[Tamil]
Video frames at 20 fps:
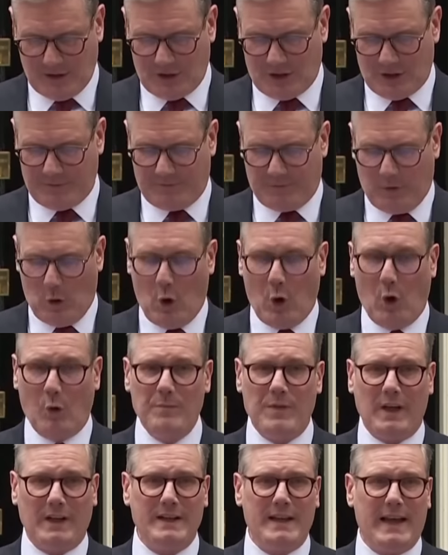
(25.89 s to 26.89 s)
to form
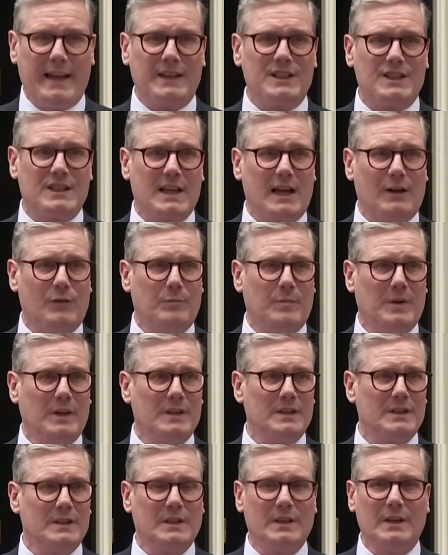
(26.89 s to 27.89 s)
the next
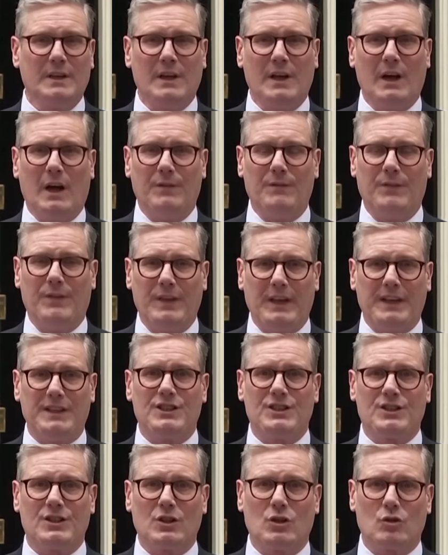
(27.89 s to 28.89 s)
government of this
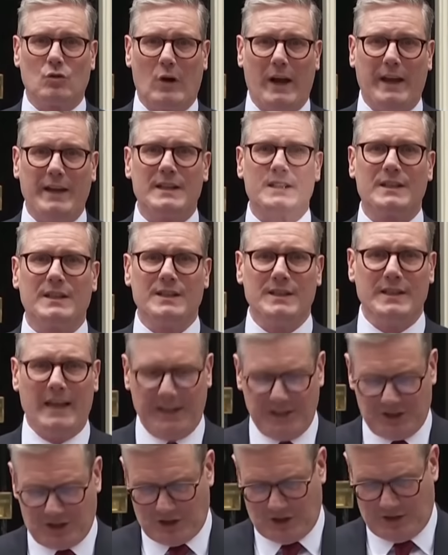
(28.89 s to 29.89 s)
great
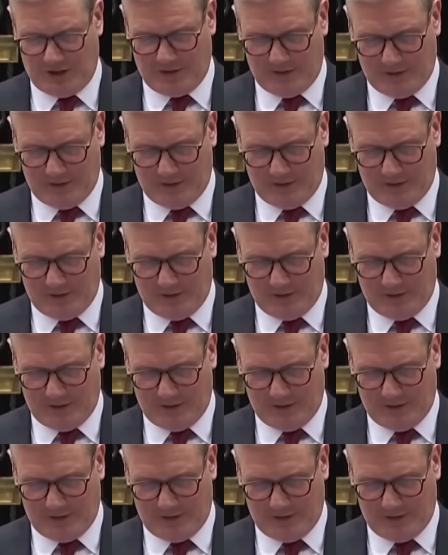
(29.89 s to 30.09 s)
nation.